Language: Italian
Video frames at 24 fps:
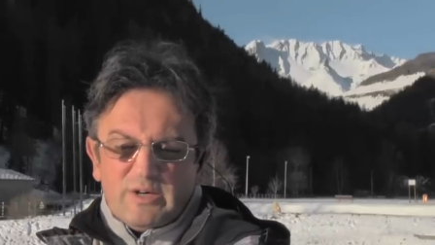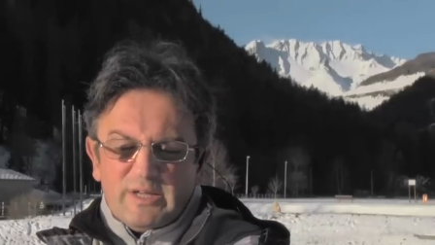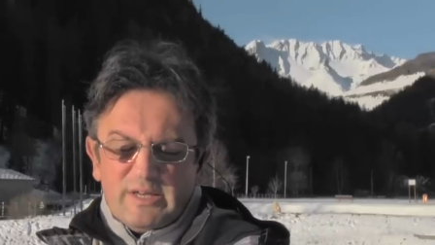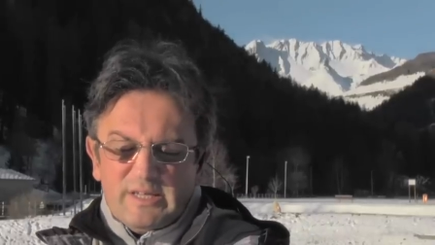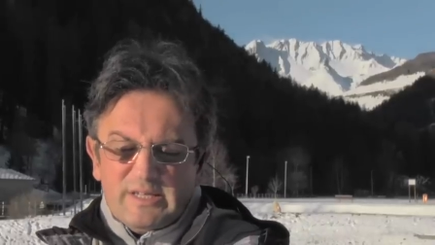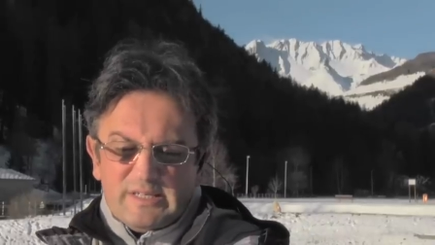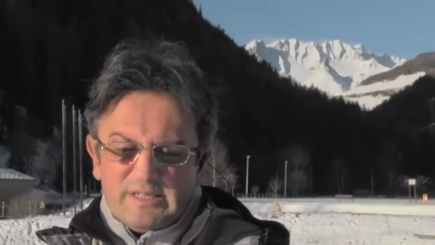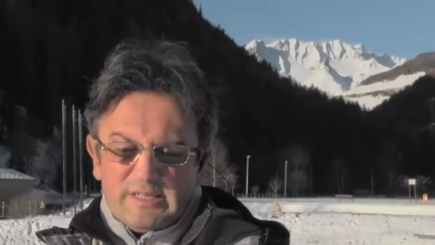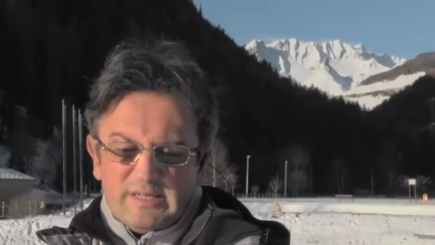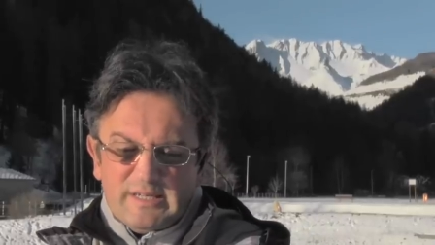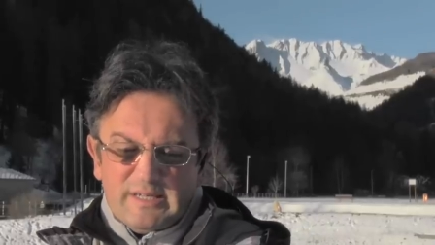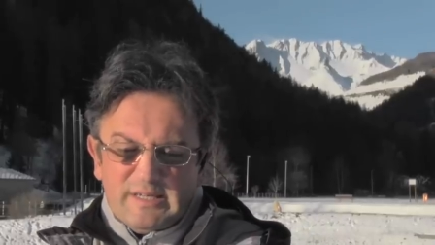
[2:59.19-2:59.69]

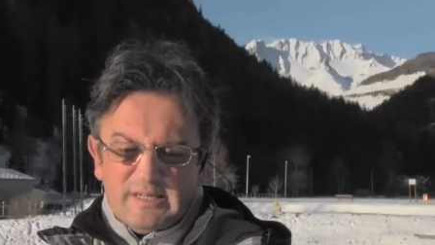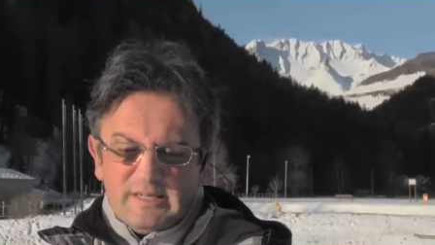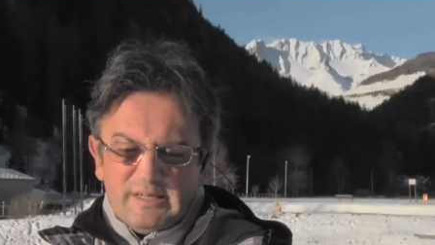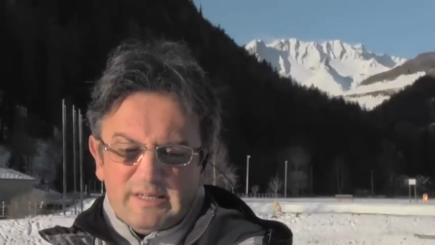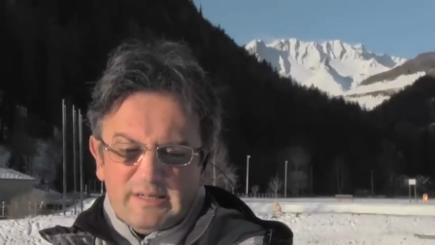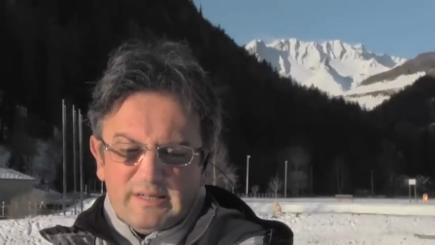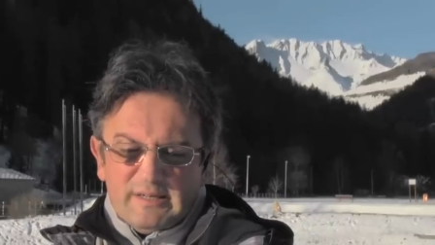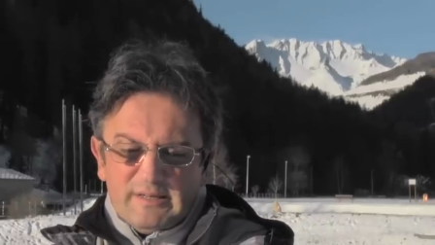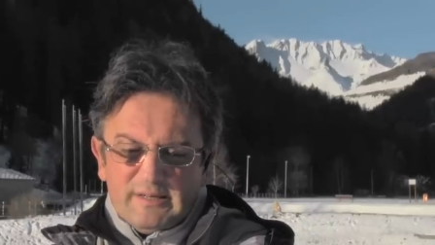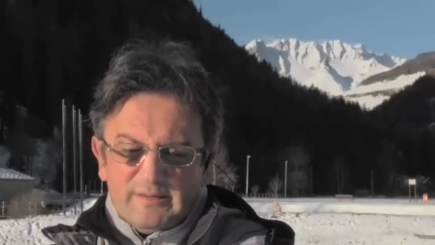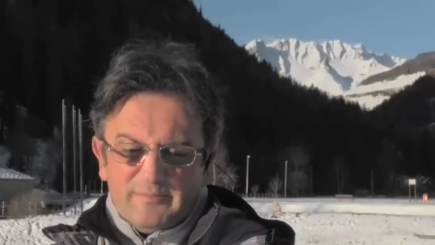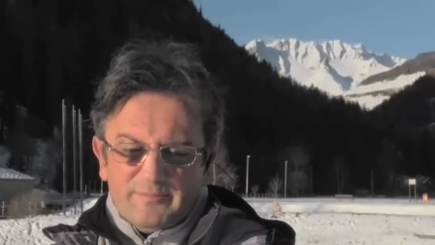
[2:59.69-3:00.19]
crisi
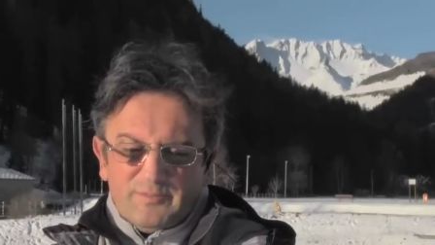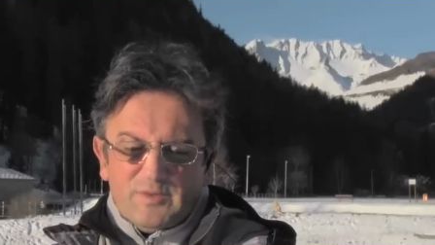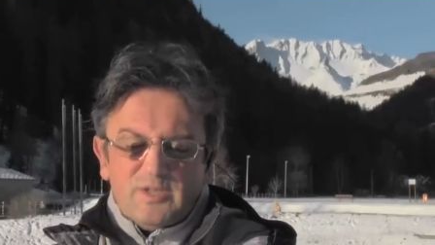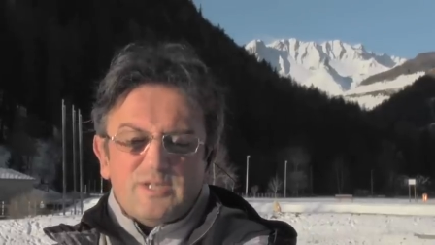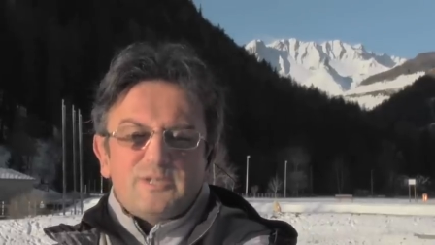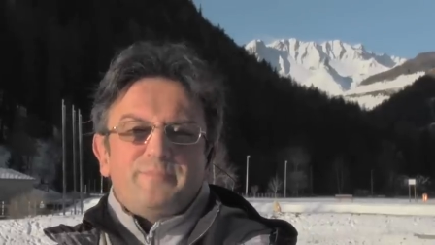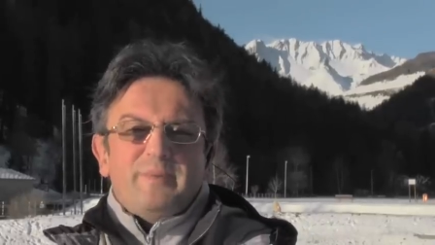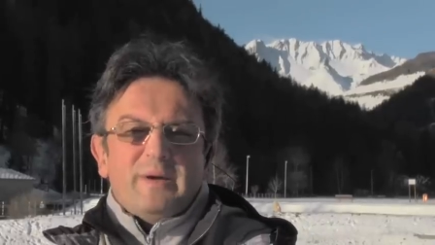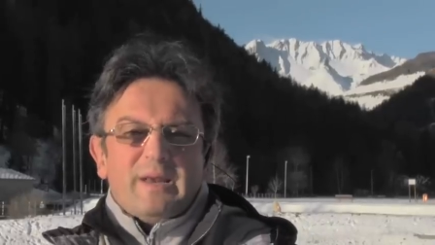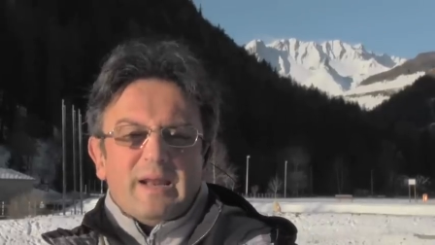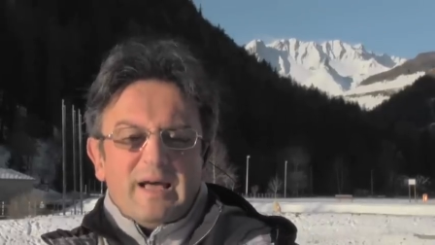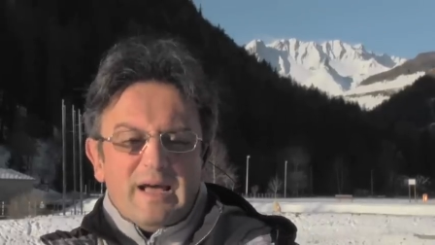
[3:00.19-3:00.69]

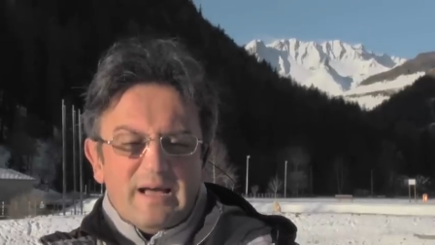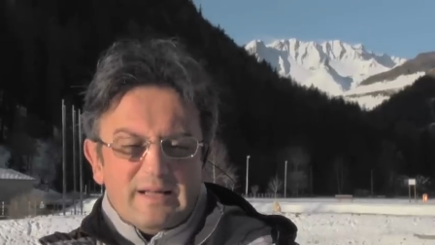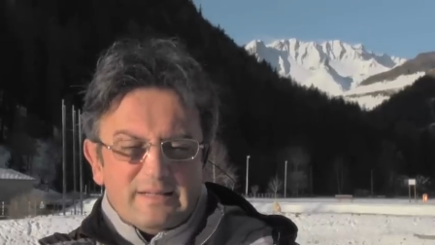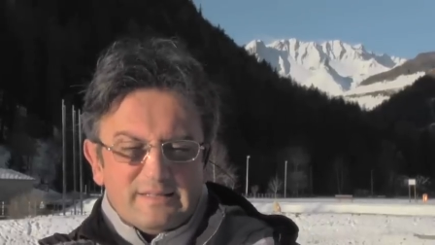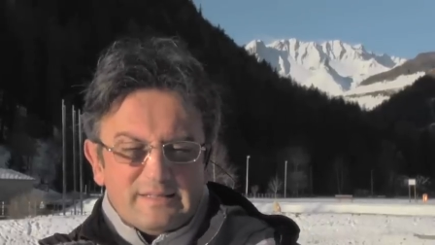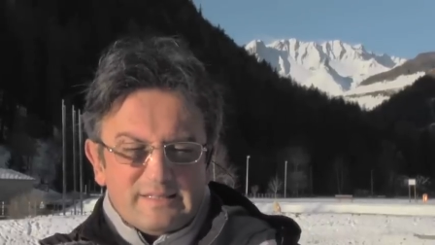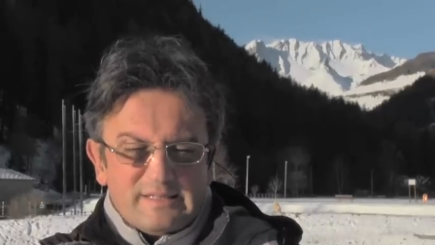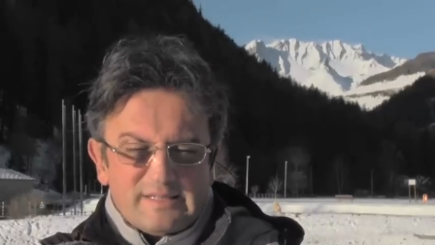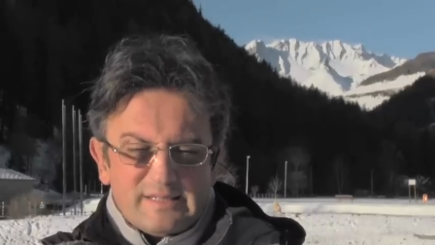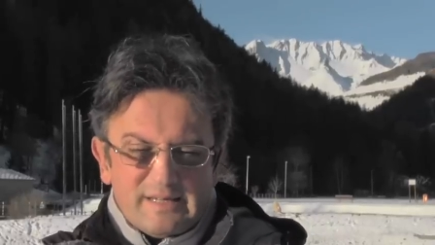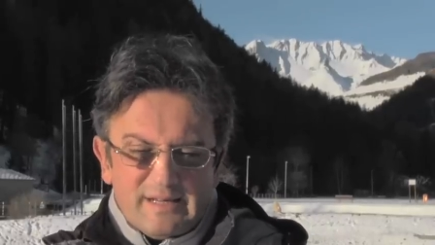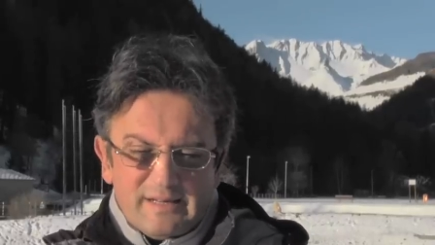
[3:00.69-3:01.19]
di
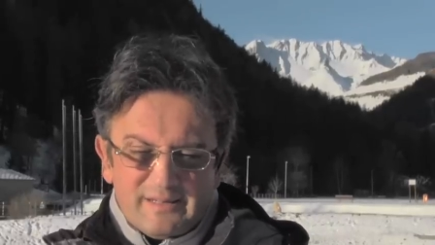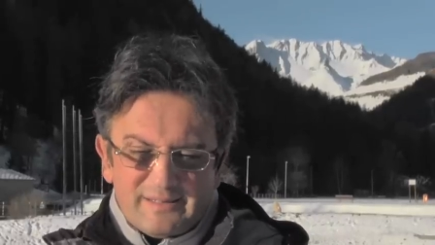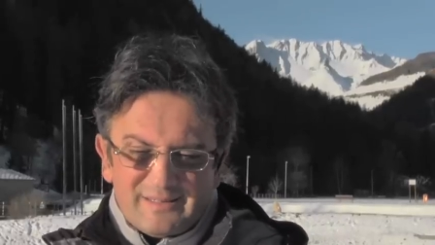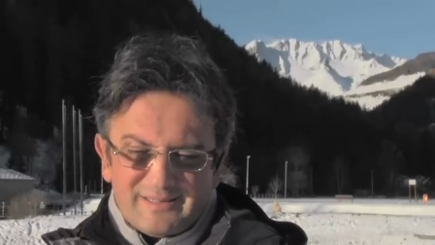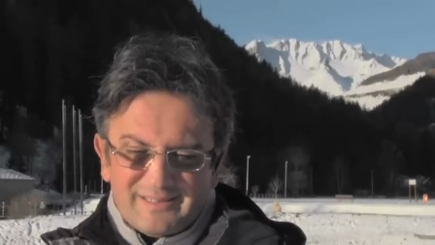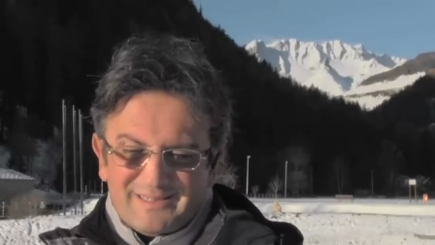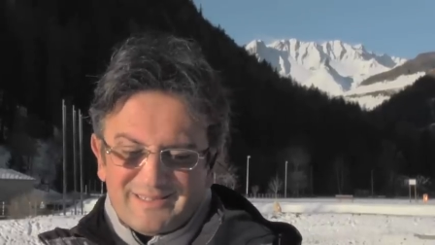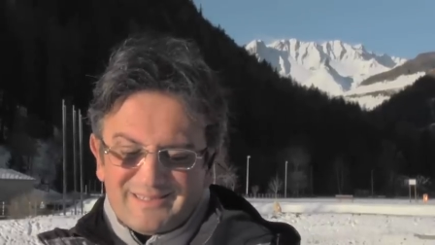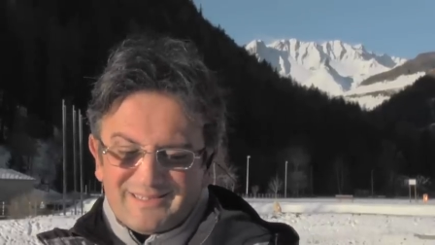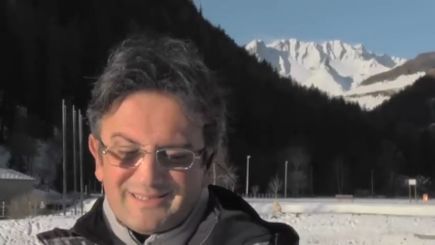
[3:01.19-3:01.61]
speranza.